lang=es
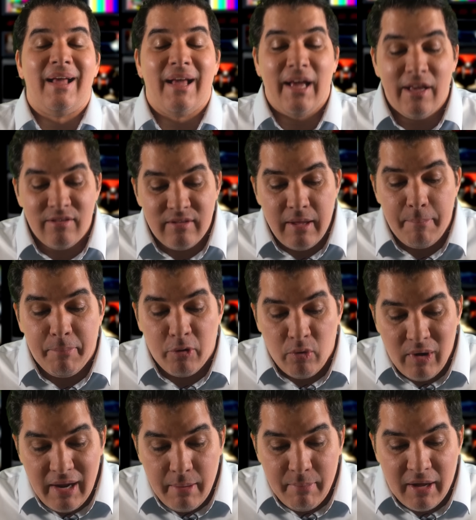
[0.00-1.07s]
este
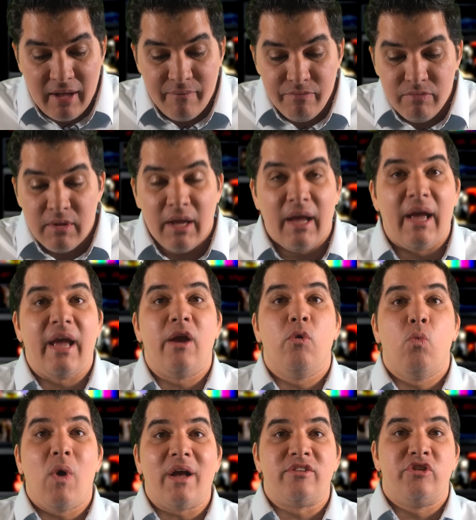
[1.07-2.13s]
problema
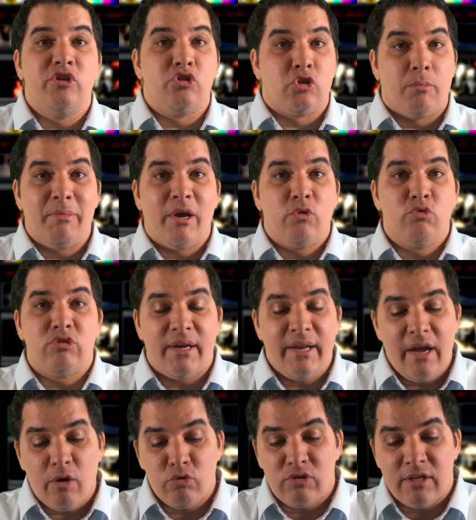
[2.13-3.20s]
en Washington. Me
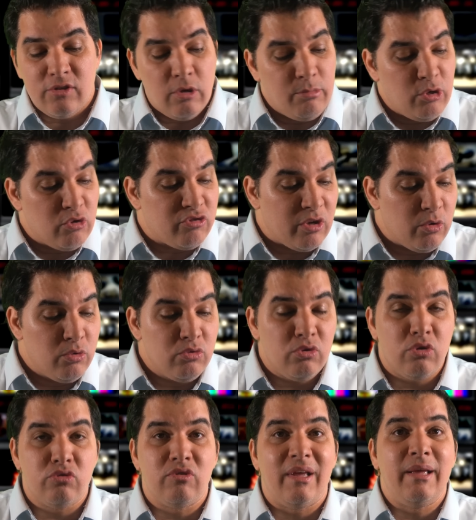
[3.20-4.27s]
gustaría que usted tome unos
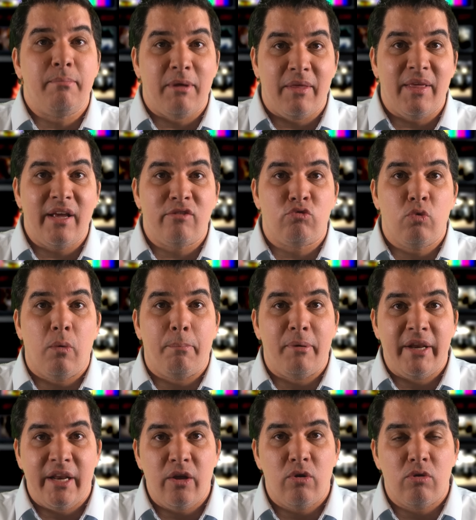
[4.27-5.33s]
segundos y me dé su
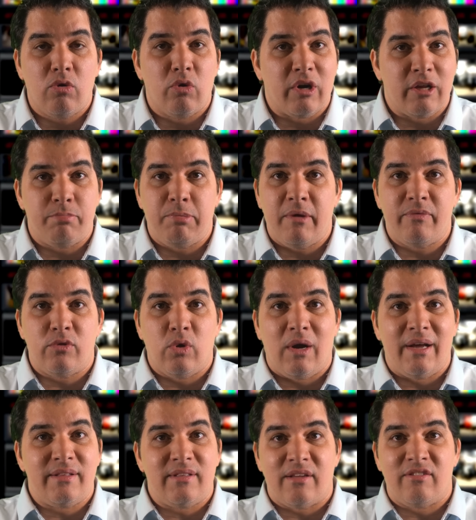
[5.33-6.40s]
opinión con respecto
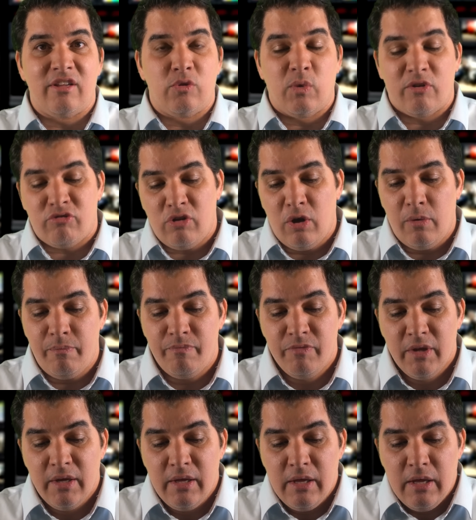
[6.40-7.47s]
a esta situación.
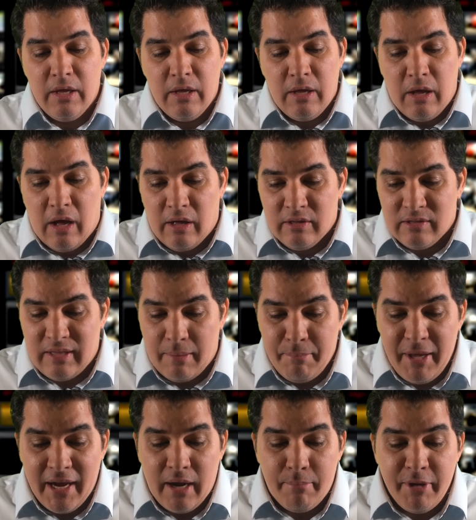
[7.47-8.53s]

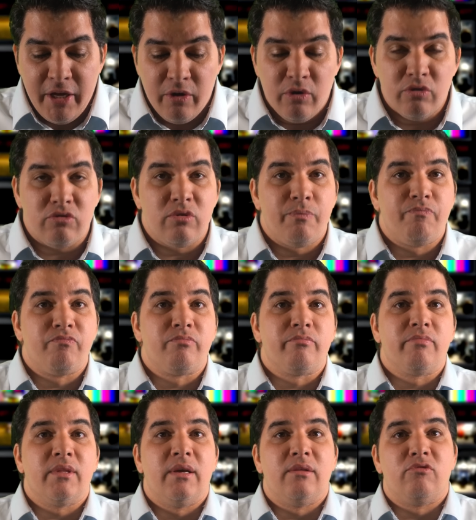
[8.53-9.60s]
También amigos,
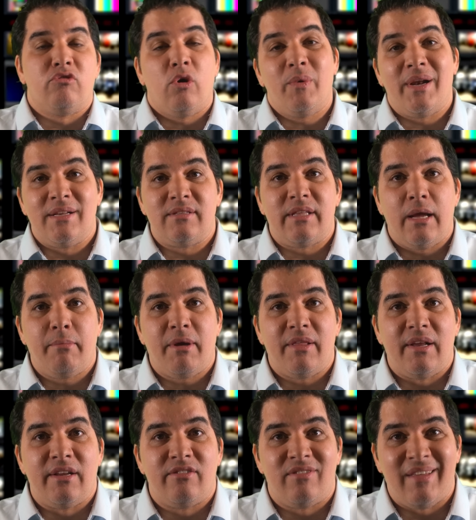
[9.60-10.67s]
sobre el tema
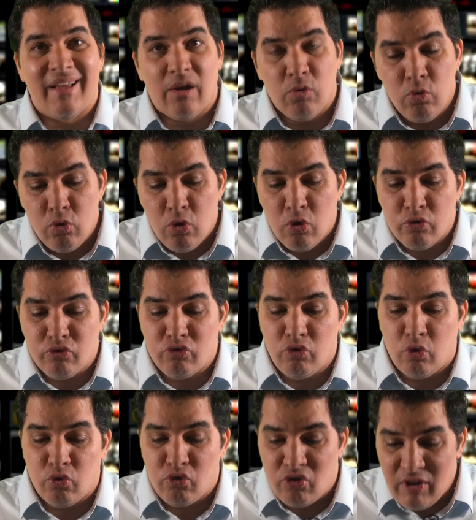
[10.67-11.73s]
del seguro
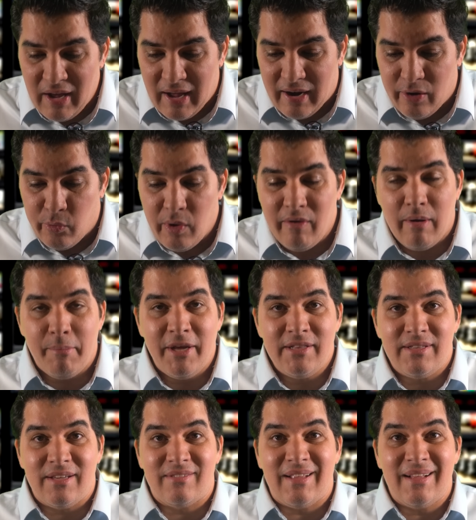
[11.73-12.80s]
social.
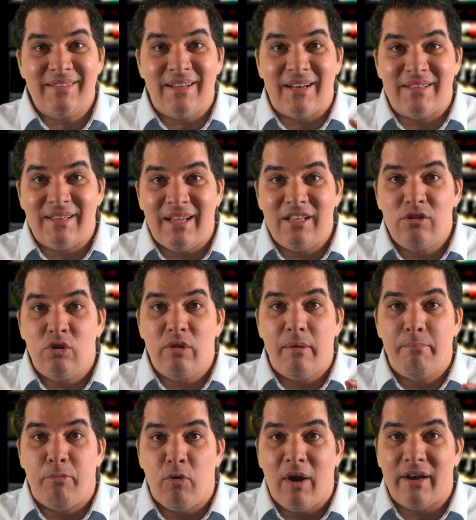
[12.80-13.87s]
Nuevamente están tratando de
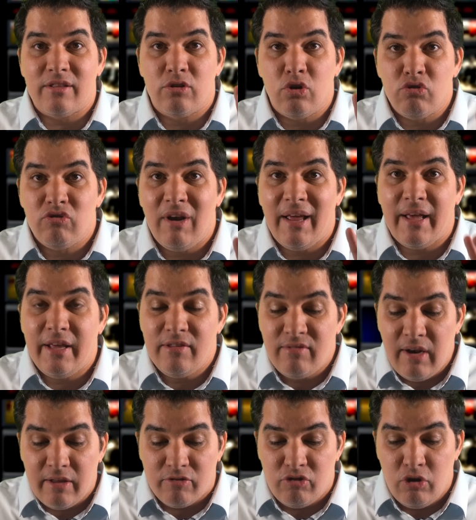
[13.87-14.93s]
empujar dos
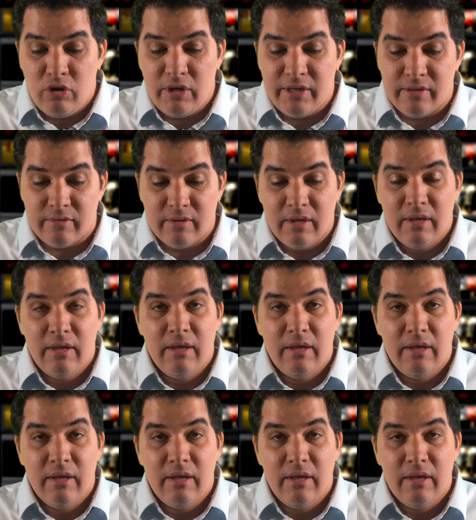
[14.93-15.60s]
legislaciones